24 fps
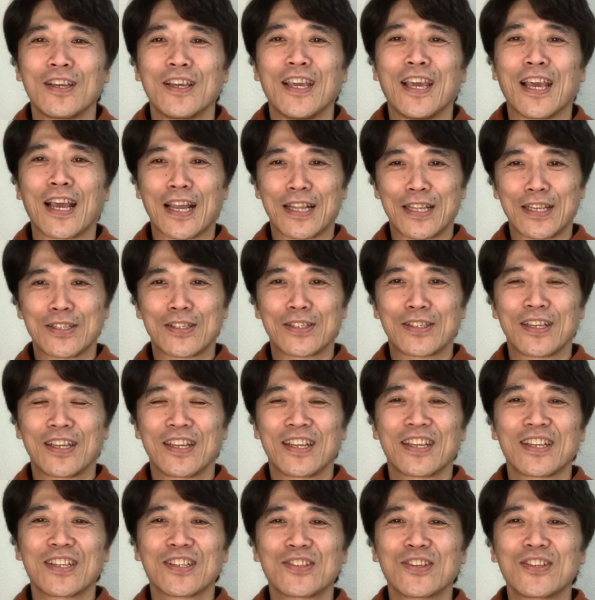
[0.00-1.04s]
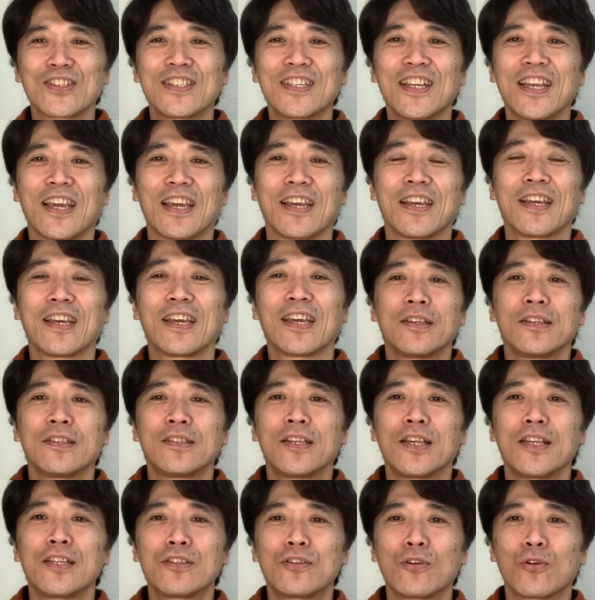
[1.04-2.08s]
映画ですそして
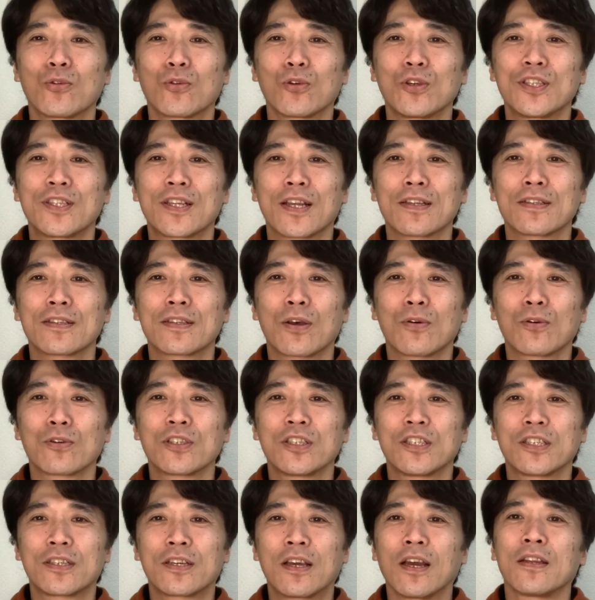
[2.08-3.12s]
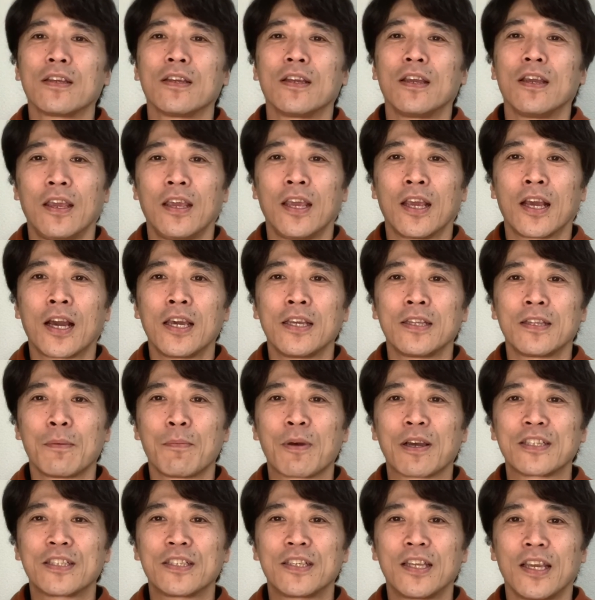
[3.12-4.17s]
戦争の悲惨さをしっかり描いて
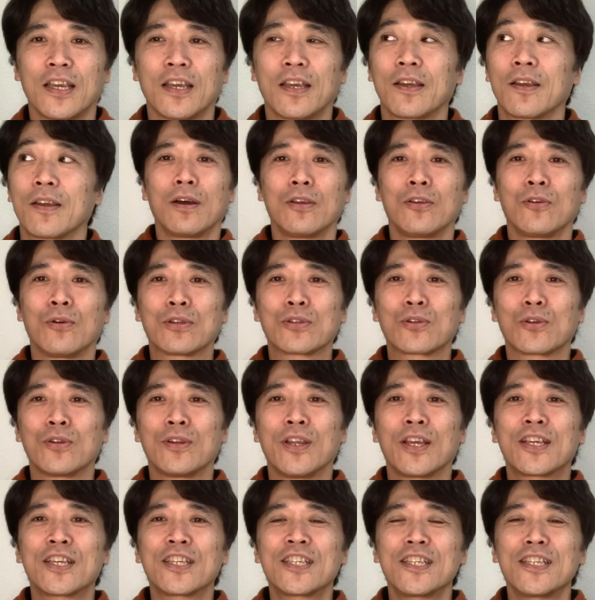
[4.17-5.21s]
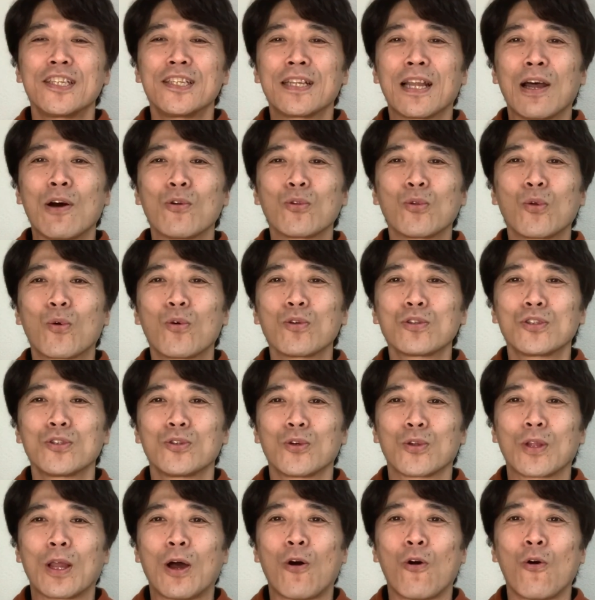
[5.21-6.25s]
まして要はそういう歴史に名を残す
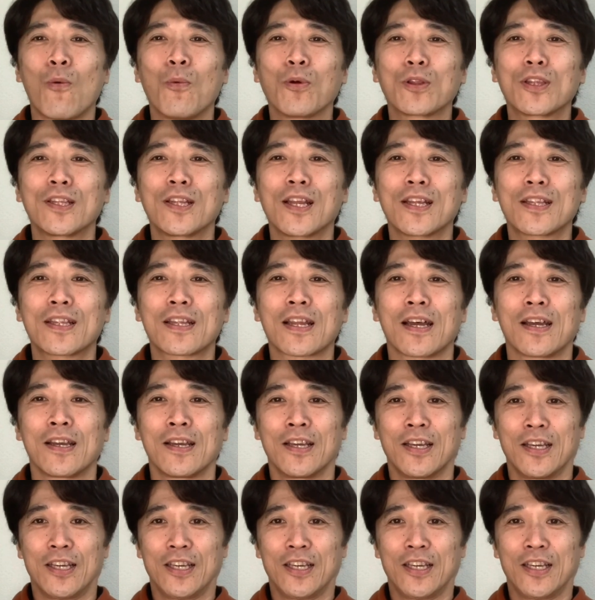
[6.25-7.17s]
ような表だった